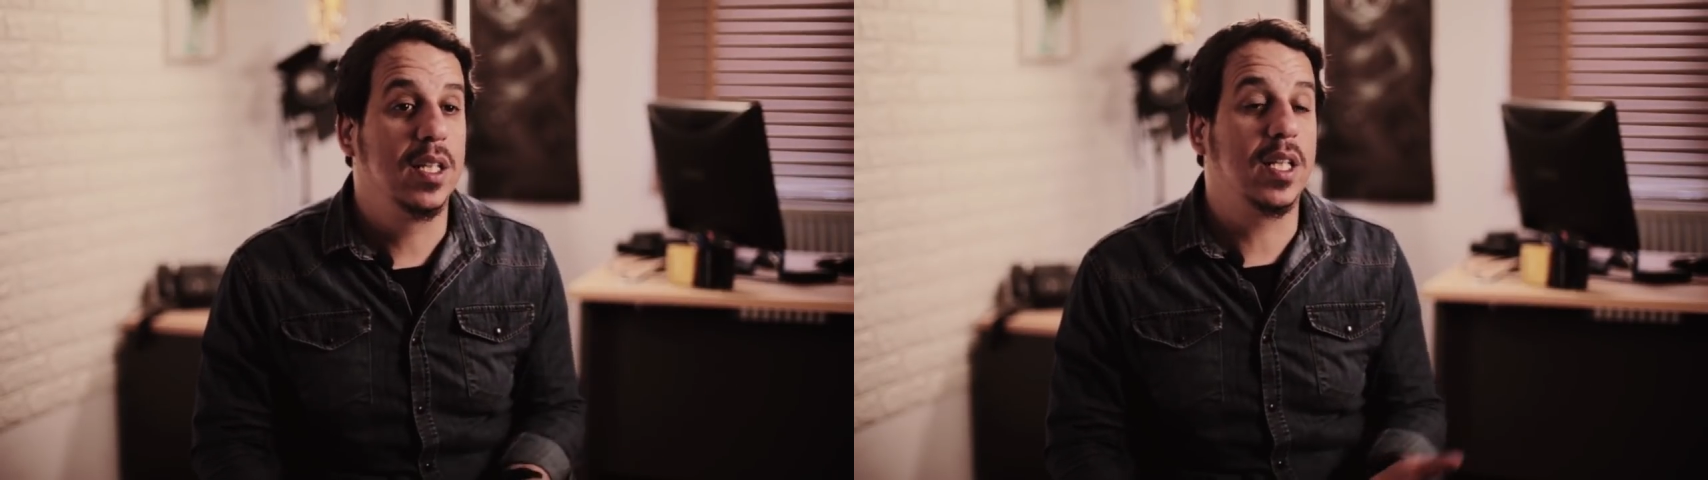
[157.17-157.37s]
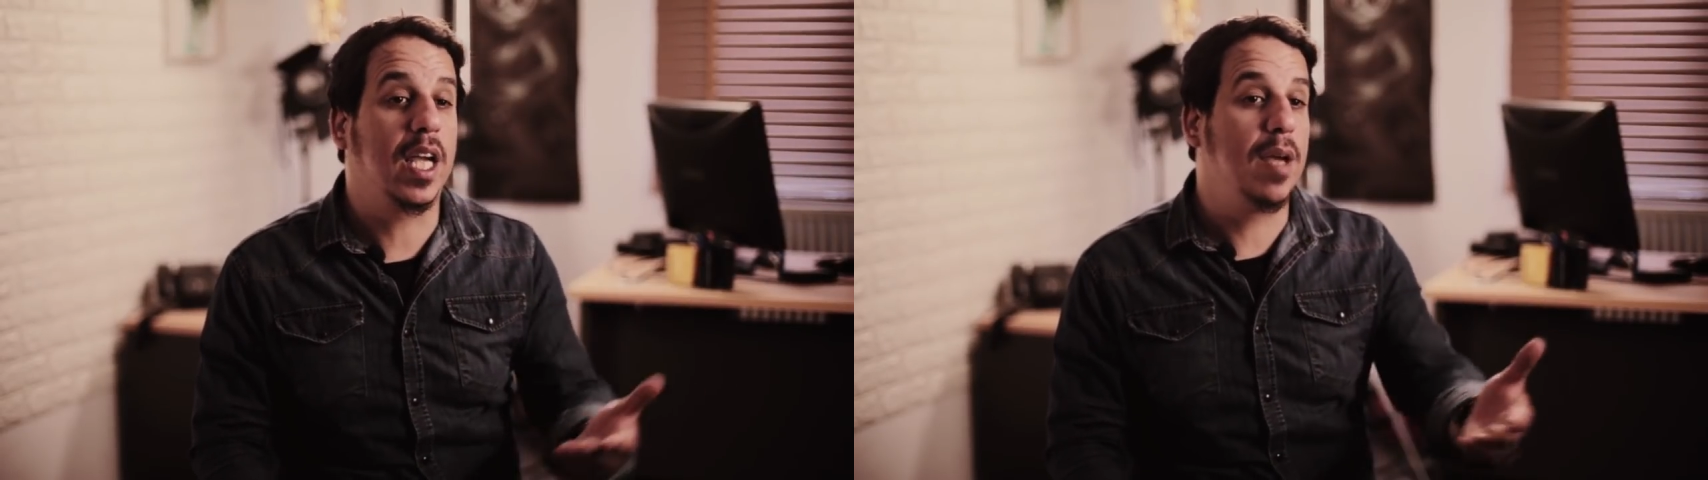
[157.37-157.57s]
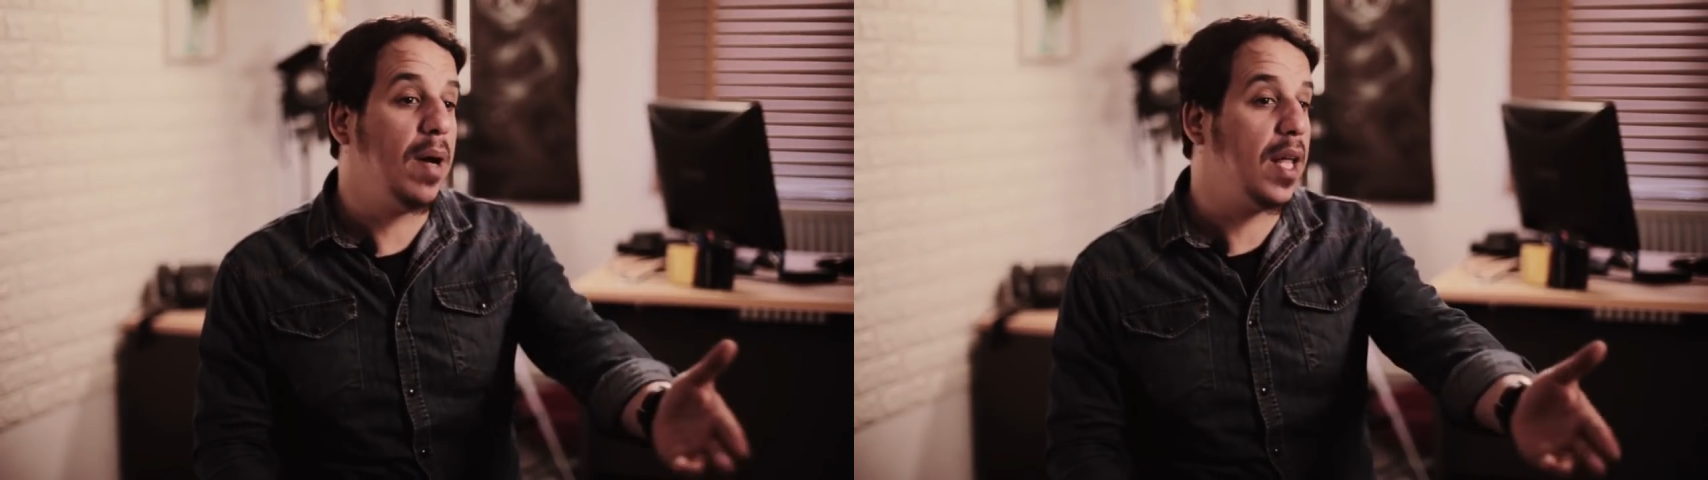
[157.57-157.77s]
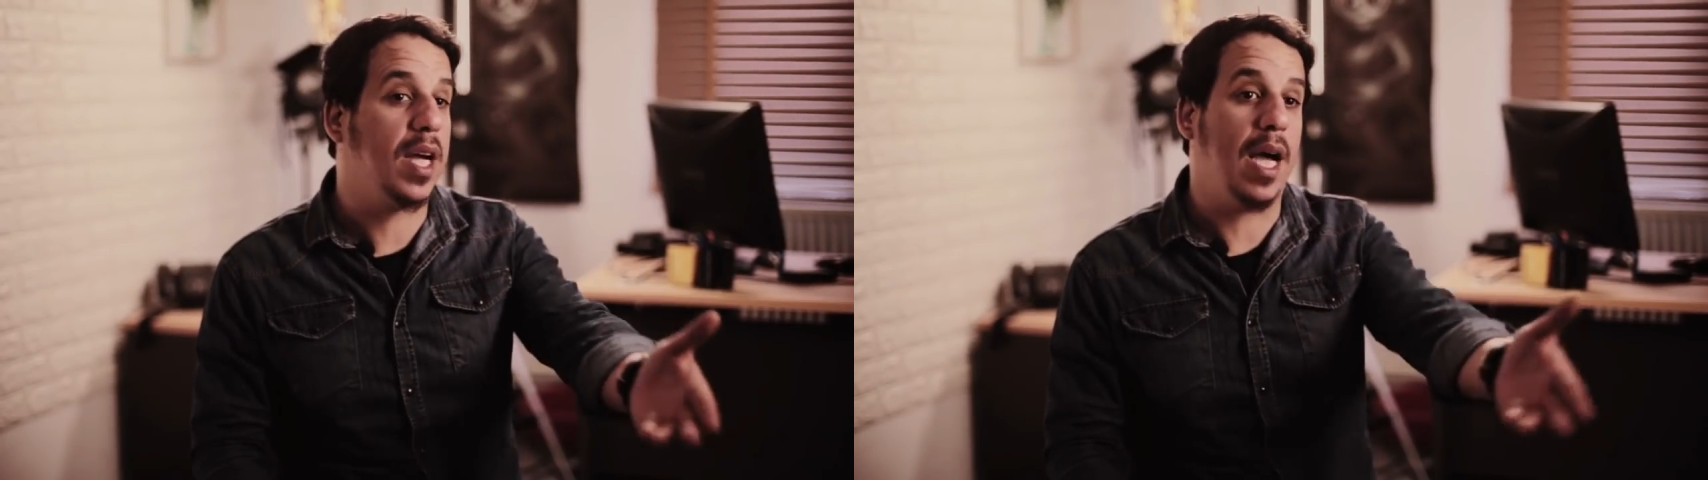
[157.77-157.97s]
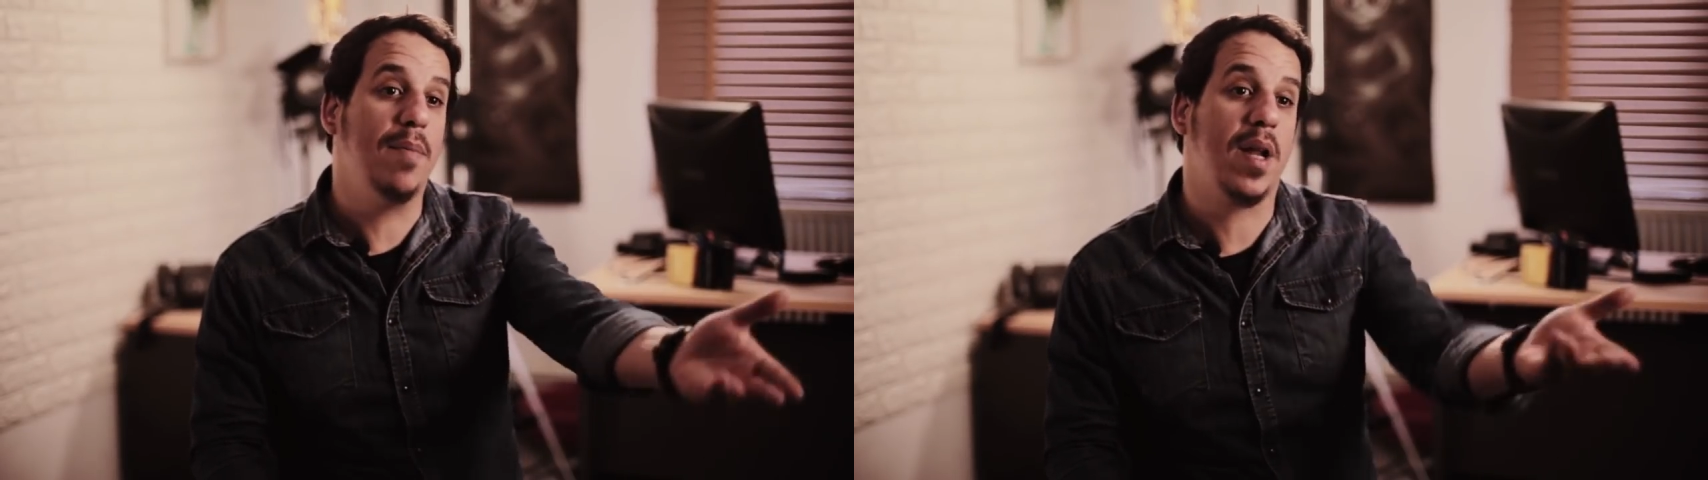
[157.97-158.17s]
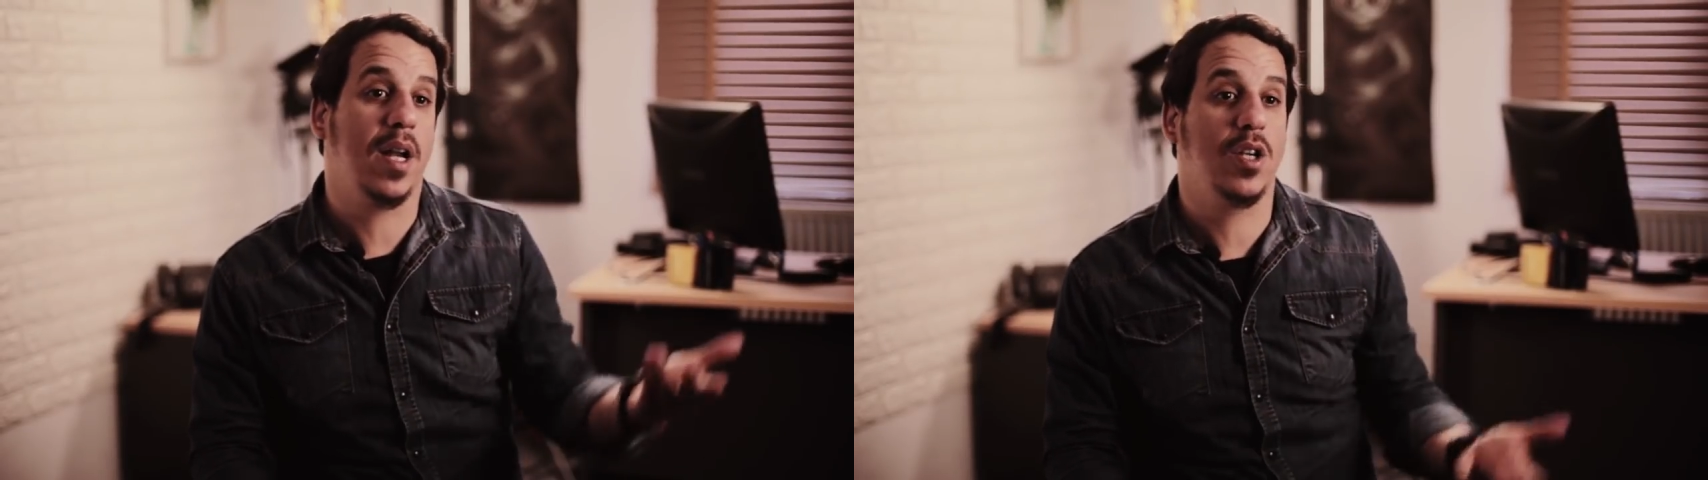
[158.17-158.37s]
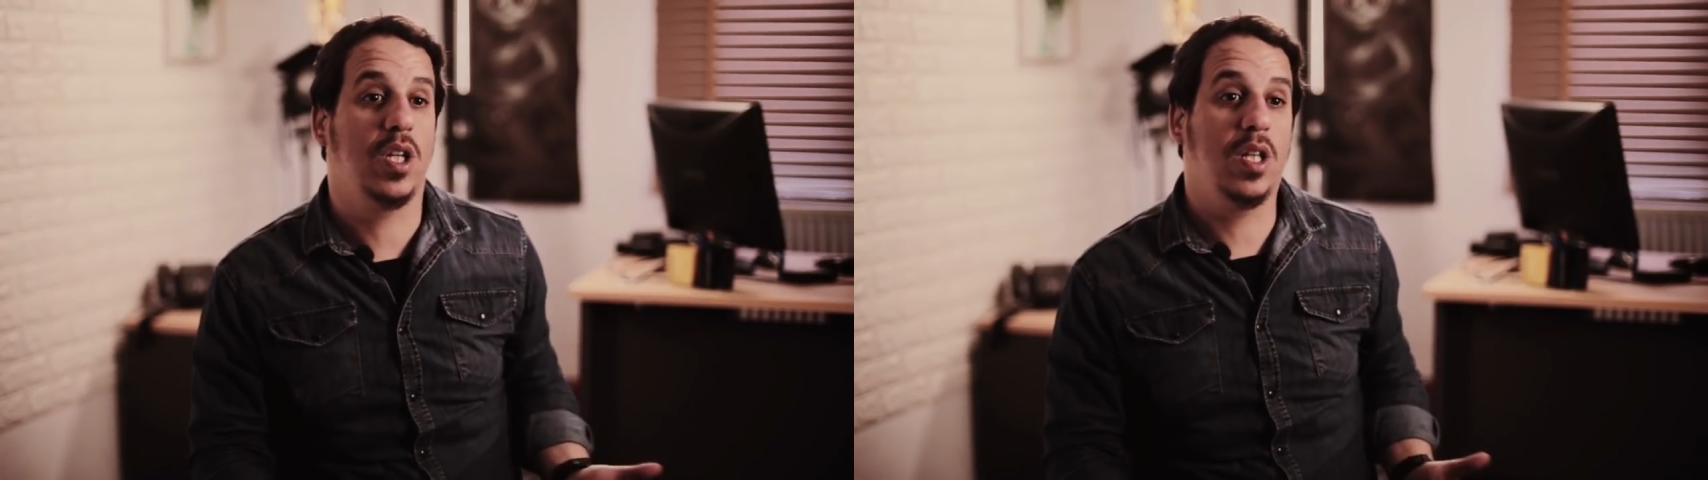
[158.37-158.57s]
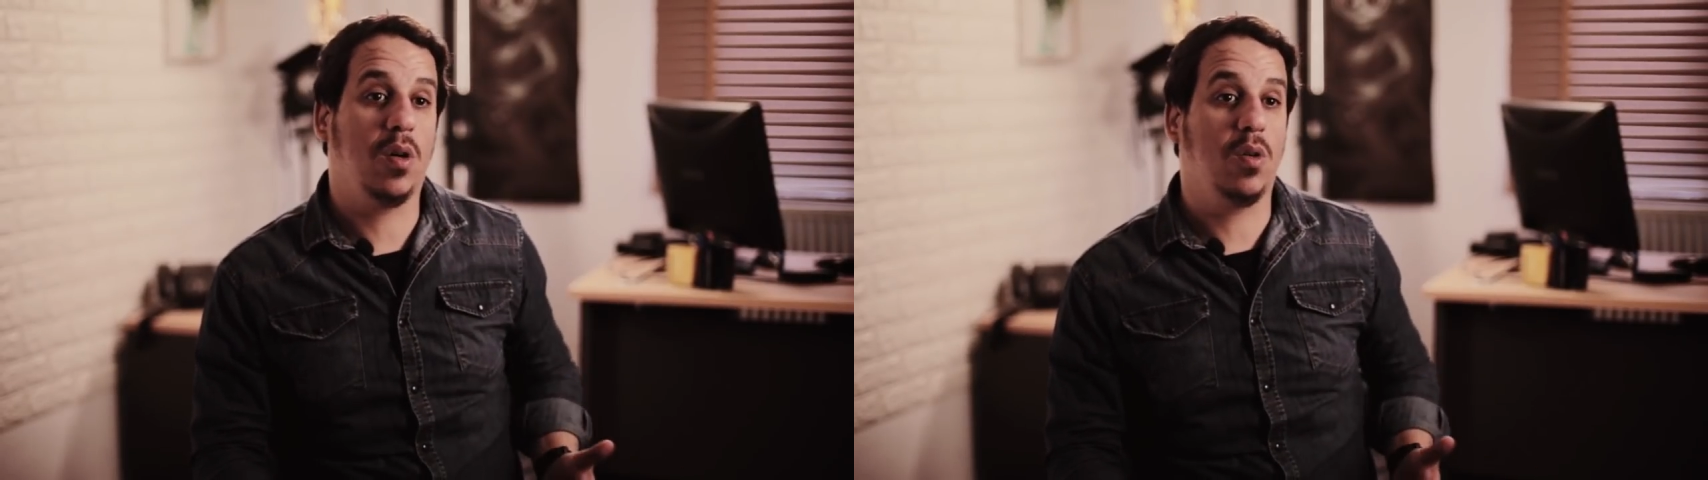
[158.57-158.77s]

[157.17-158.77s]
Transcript: انت كيما هذاك عمي الرشيد